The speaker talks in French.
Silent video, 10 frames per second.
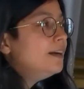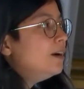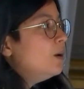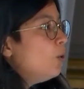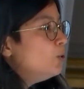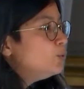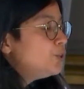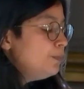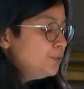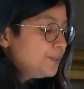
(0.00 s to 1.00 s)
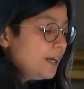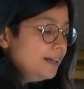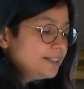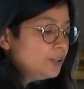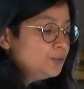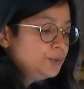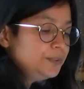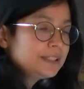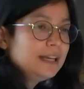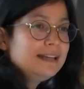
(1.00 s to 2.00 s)
On nous opposera, sans
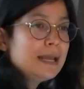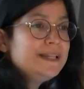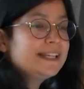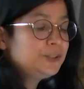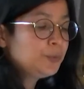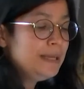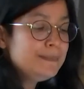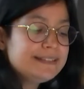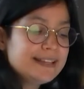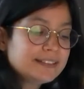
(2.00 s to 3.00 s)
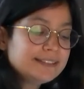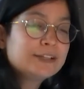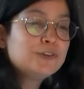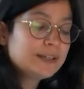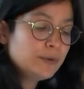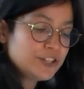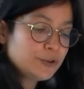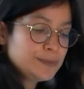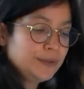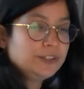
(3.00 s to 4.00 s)
doute, l'application immédiate des revirements
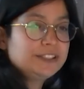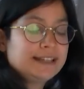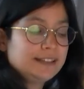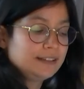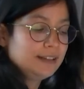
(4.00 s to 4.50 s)
jurisprudentiels